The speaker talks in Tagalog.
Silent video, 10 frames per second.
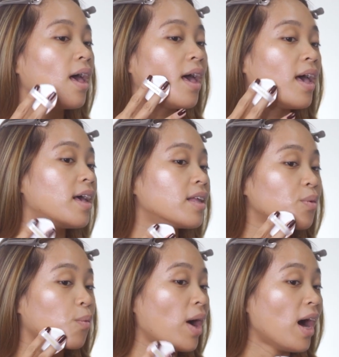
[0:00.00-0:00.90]

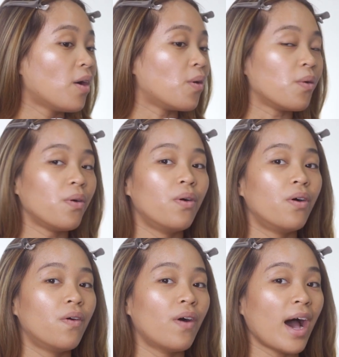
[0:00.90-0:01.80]
And wow!
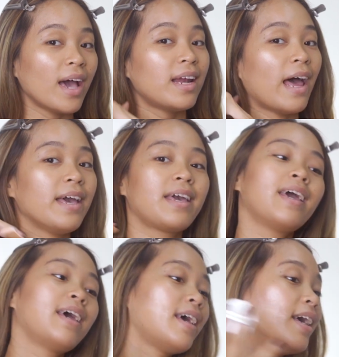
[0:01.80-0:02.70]
I like
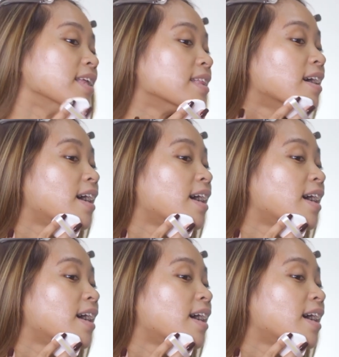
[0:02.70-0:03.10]
it!